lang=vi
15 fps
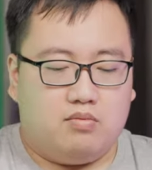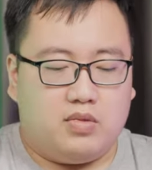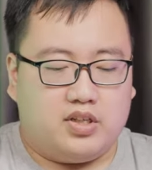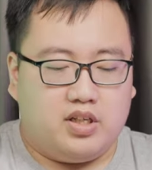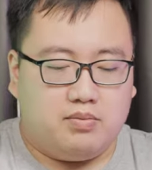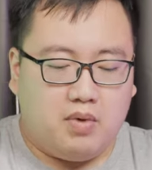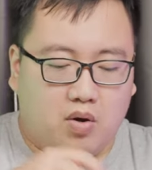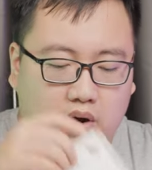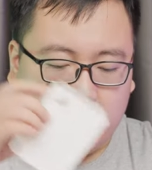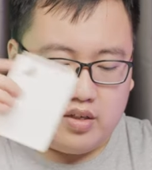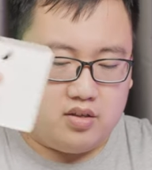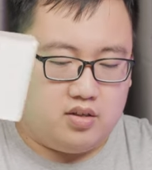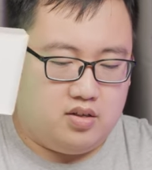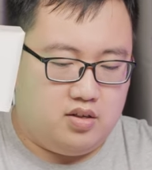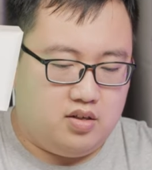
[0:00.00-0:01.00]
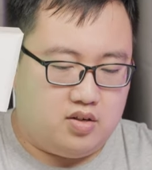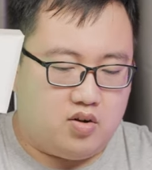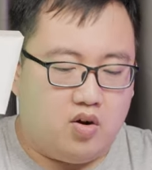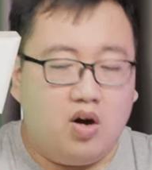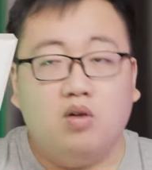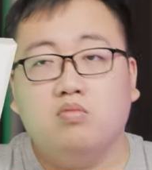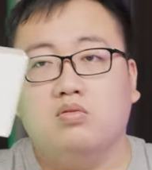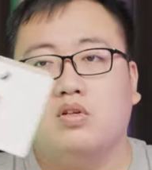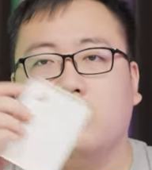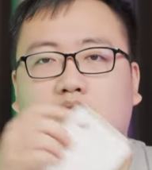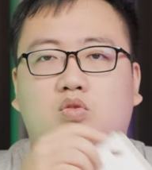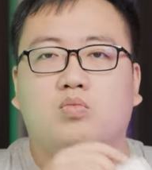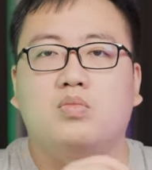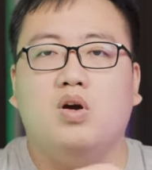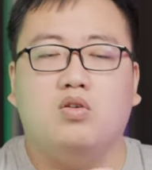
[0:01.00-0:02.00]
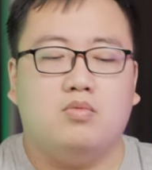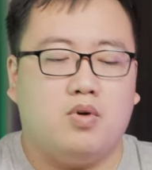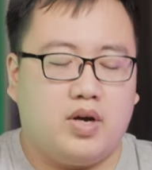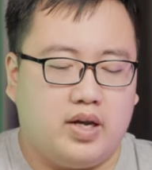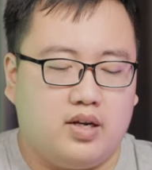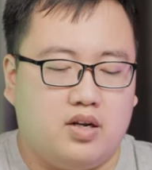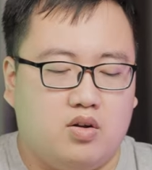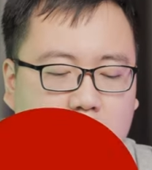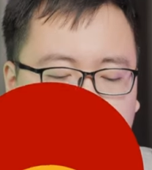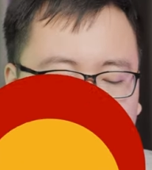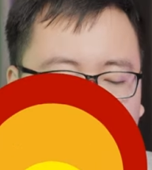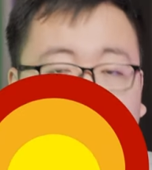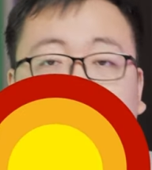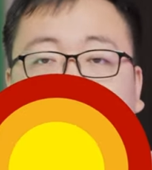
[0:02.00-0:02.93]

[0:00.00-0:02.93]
mà thích bảo hành thì có ông để túm đầu bảo hành là nó tốt